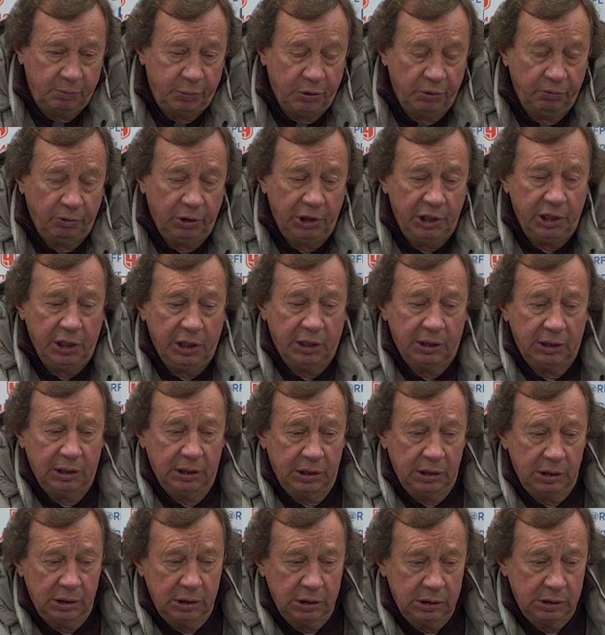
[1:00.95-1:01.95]

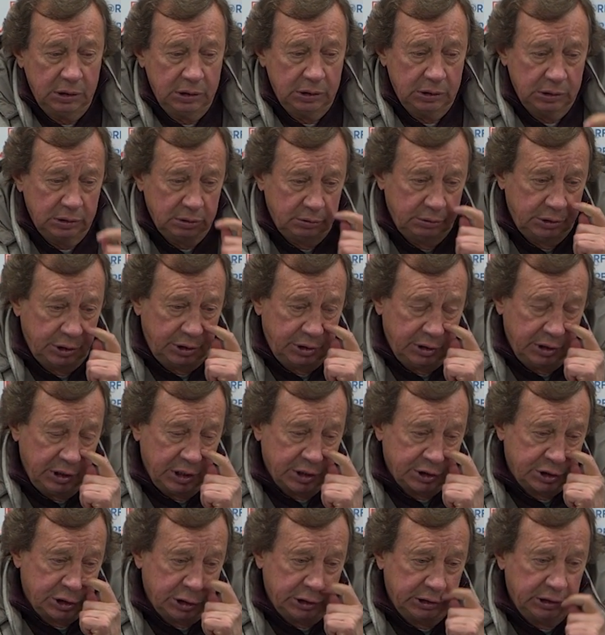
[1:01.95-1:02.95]
Повлияло вот
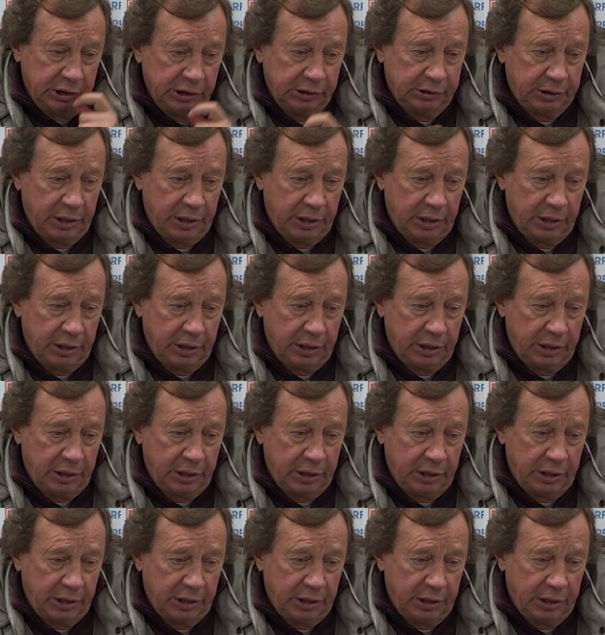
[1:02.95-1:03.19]
неожиданные